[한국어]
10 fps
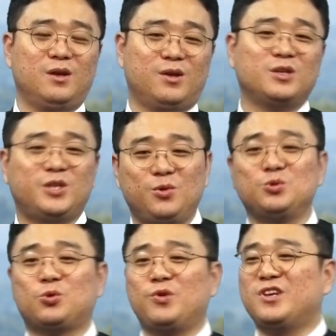그냥
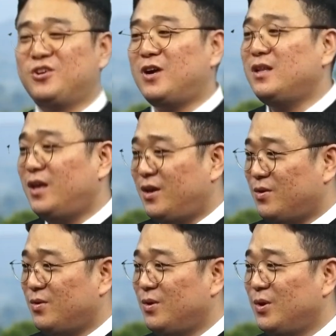채용 조건이 그거
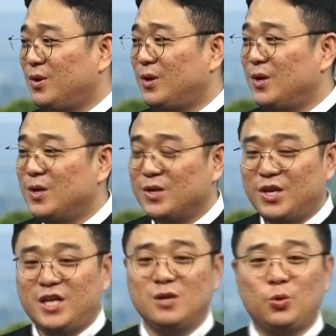하나예요.
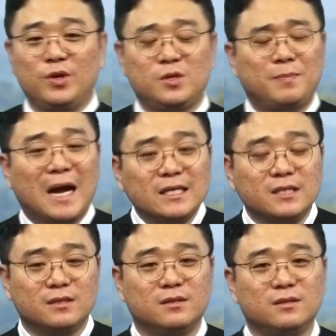이 일을 통해서
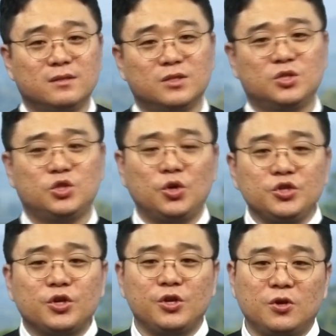많은
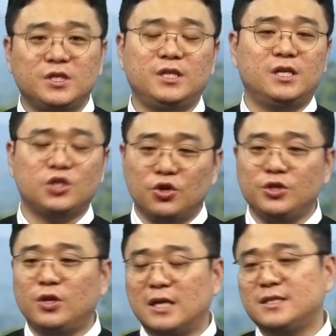청년 형제들
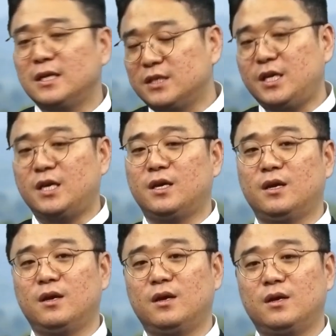청년 학생들이
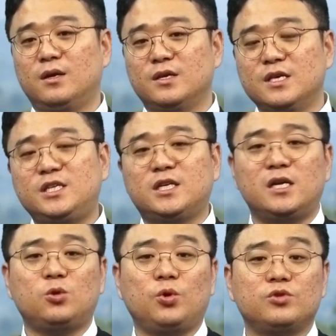이
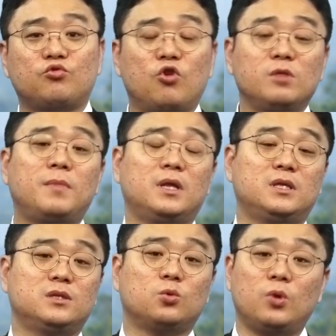시간을 통해서
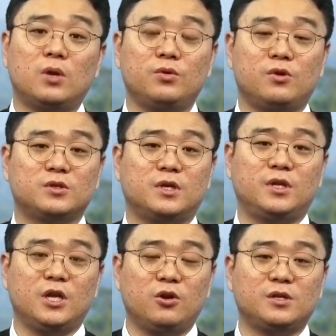구원받는 놀라운
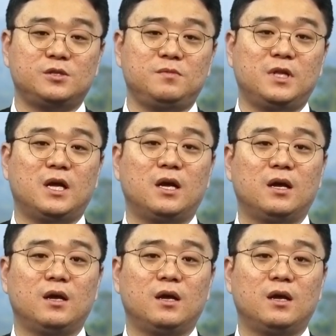역사들이 일어났습니다.